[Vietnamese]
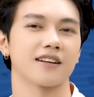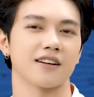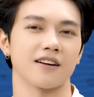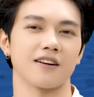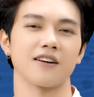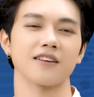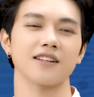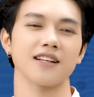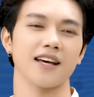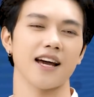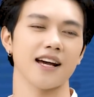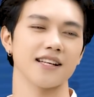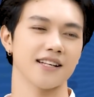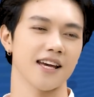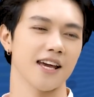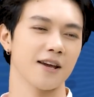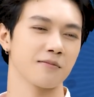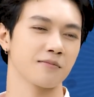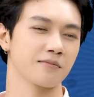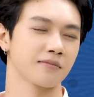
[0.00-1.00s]
Đó thì hai chị
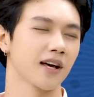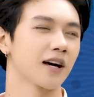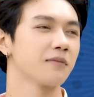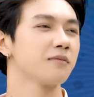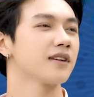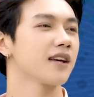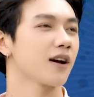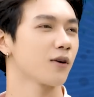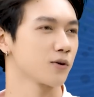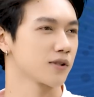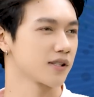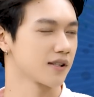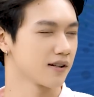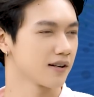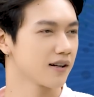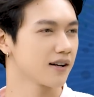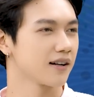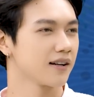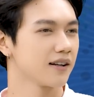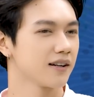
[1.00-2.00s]
em thân với nhau hồi
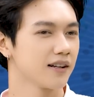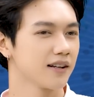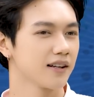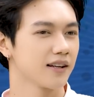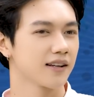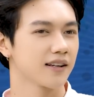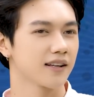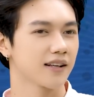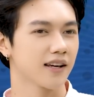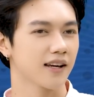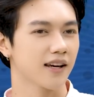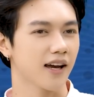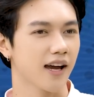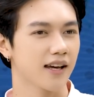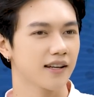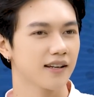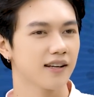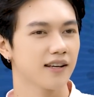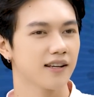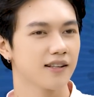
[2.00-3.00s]
xưa,
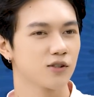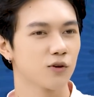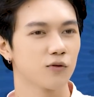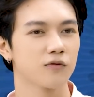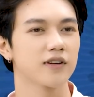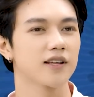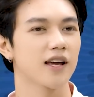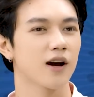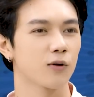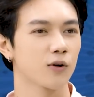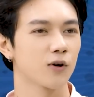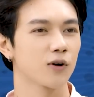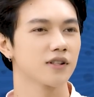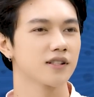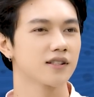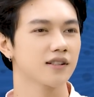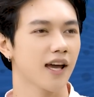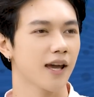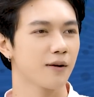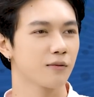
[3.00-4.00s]
hay đi chung với nhau thôi
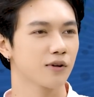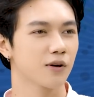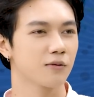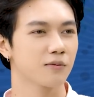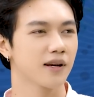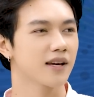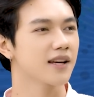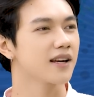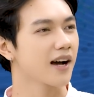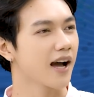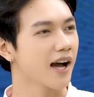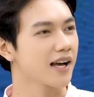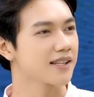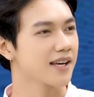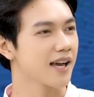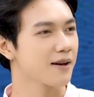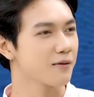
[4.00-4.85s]
chứ em cũng không nghĩ là hai chị